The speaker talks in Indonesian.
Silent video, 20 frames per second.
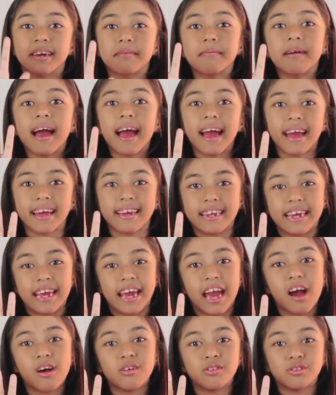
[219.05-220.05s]
5
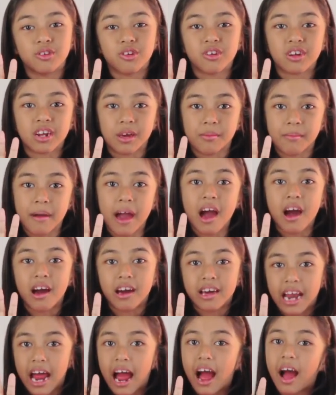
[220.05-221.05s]
hadiah untuk 5
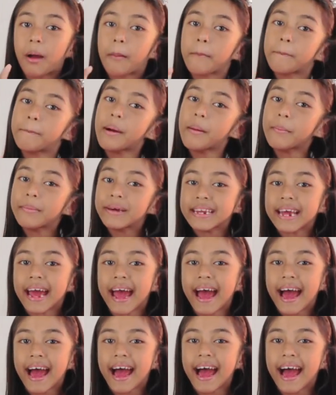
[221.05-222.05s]
orang
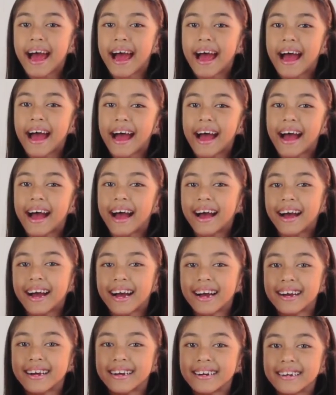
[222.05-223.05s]

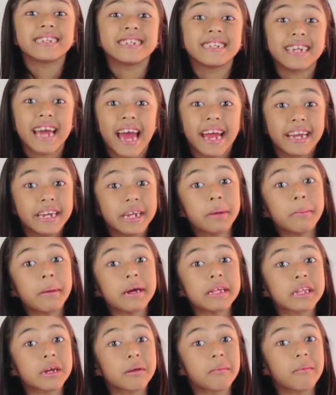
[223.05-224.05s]
pemenang. Jadi
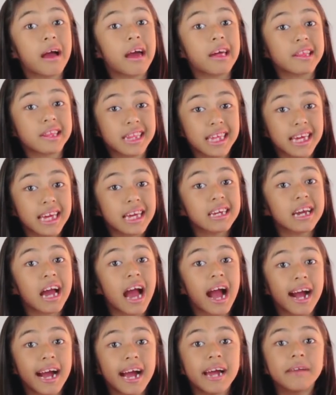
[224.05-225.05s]
masing-masing
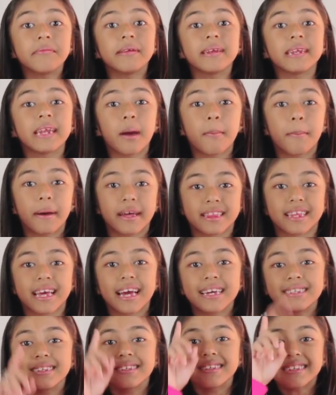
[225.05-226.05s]
akan
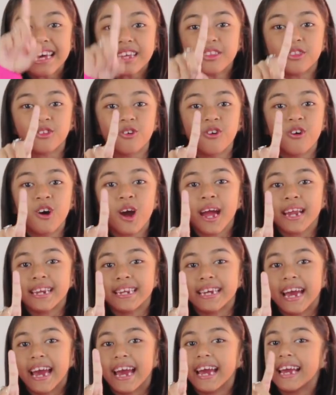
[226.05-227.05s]
mendapatkan satu
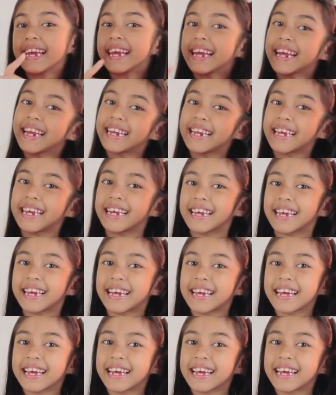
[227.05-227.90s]
hadiah ini.